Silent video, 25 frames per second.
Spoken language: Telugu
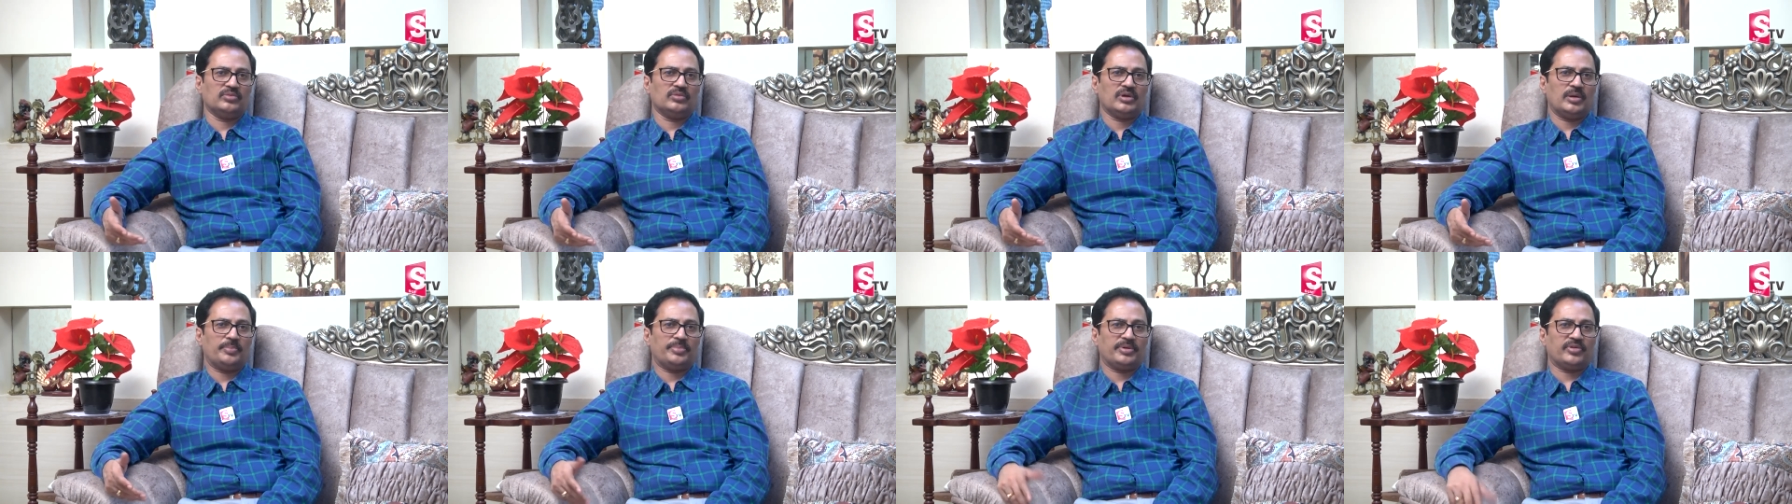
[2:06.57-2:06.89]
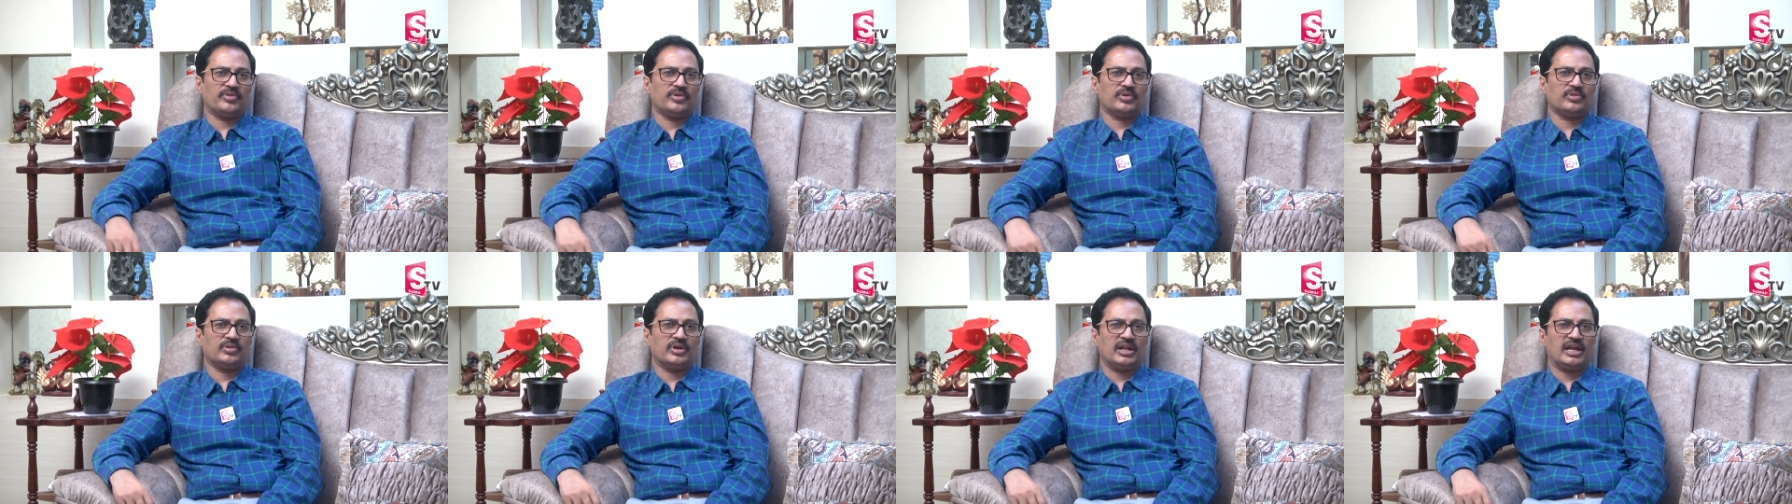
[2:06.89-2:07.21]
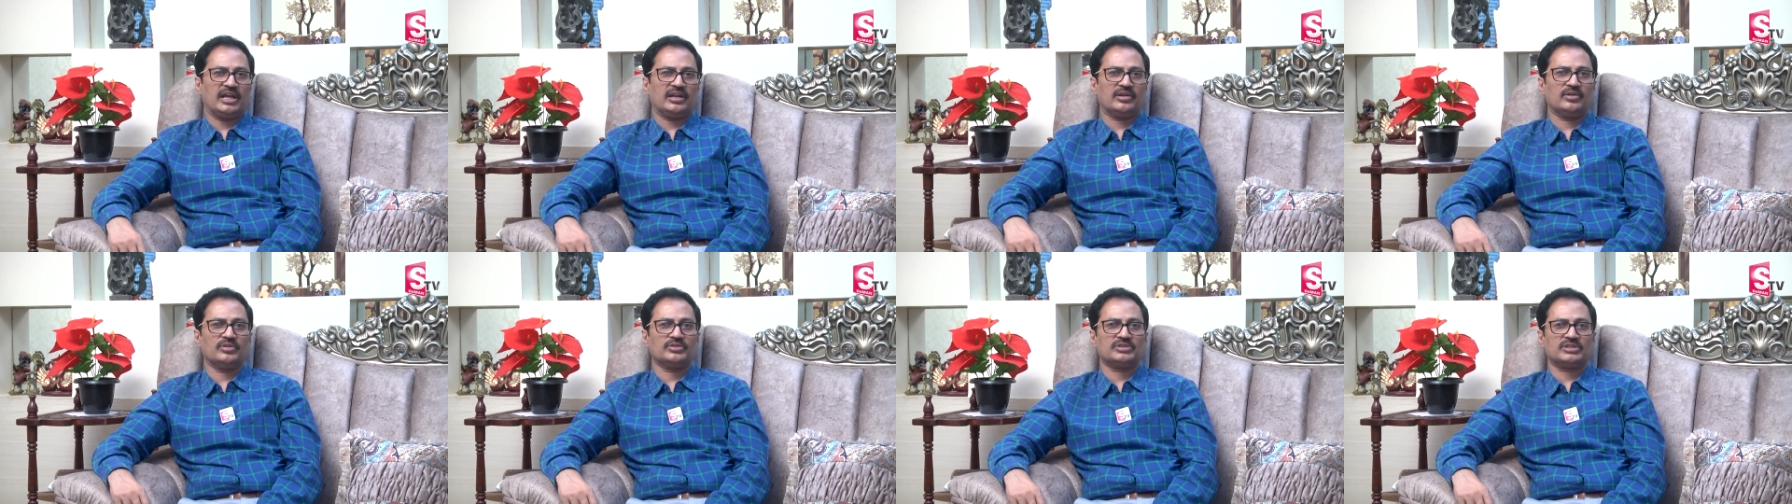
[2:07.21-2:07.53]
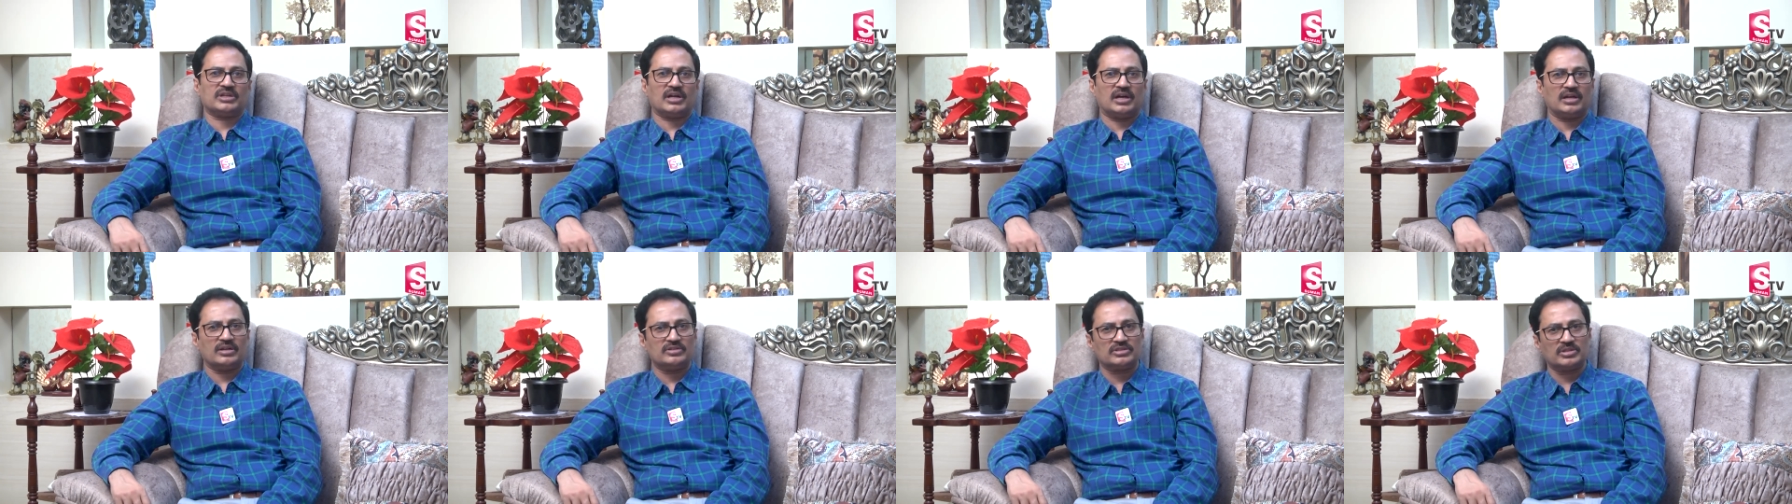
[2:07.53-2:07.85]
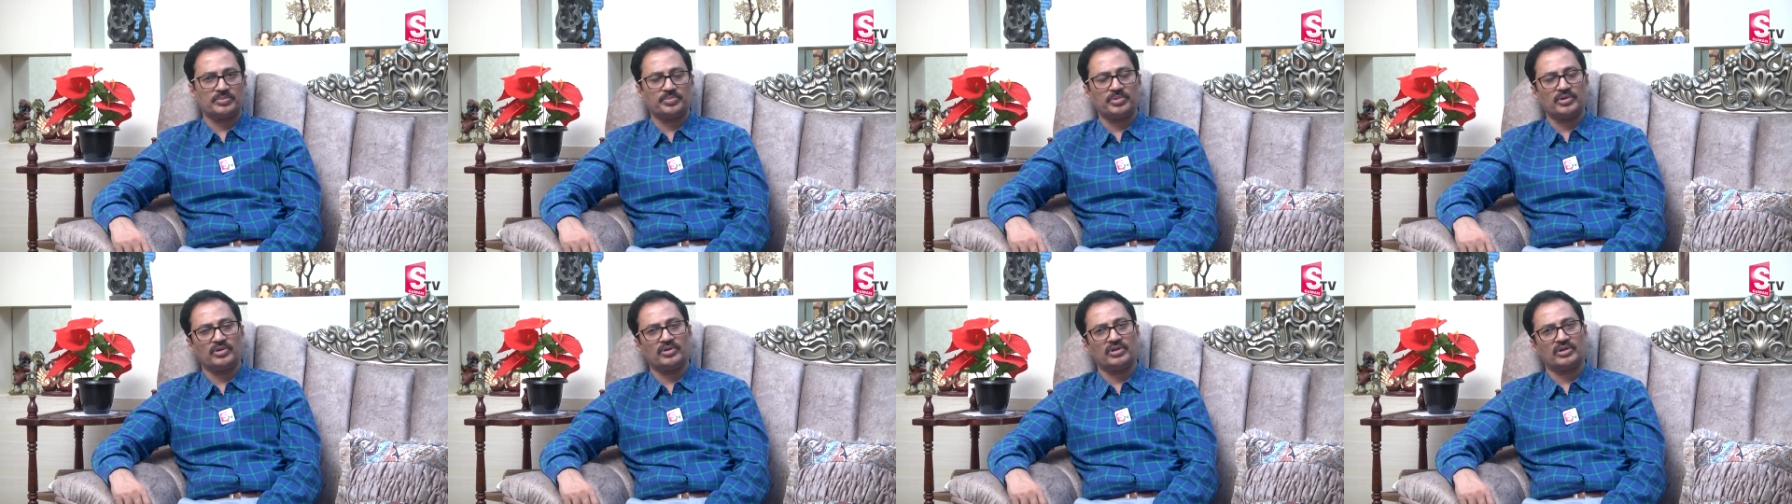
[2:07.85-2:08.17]
అప్పటివరకు డయాగ్నోస్ కాని
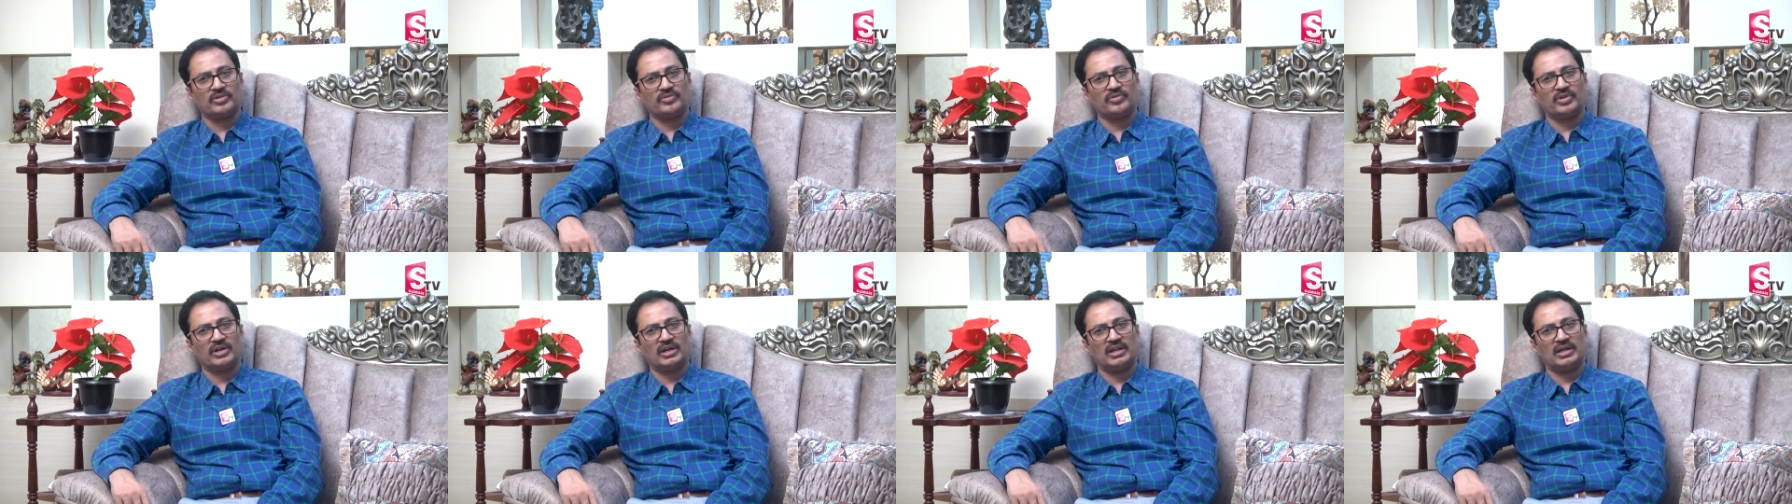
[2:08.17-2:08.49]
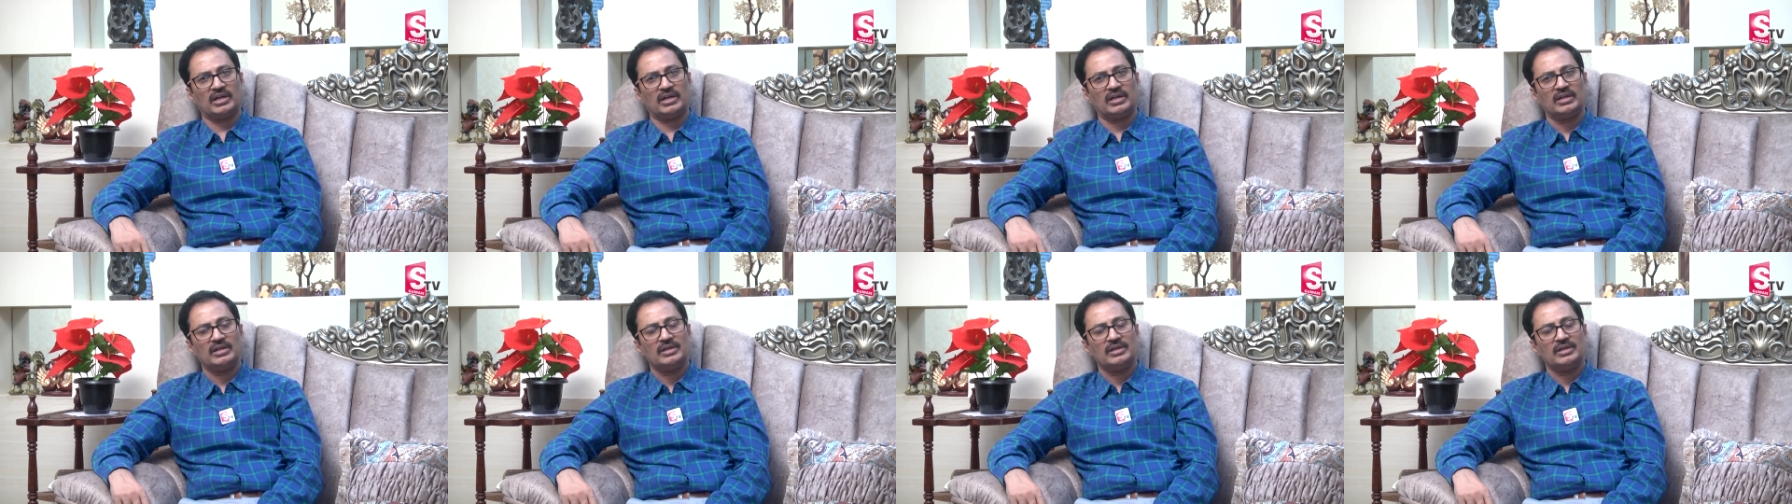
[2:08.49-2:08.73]
జబ్బులు ఉండటం వల్ల